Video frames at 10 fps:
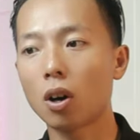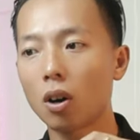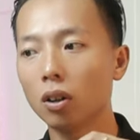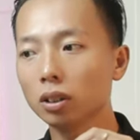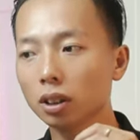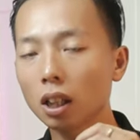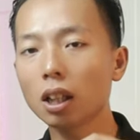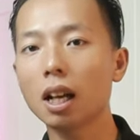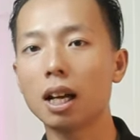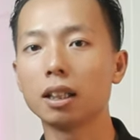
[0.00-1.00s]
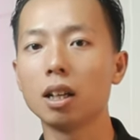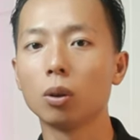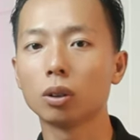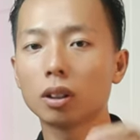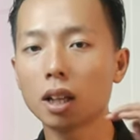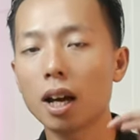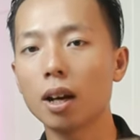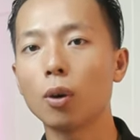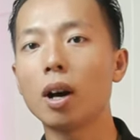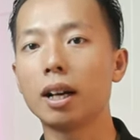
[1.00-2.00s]
có rất là nhiều
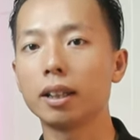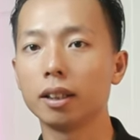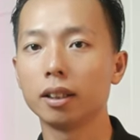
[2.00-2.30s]
thể loại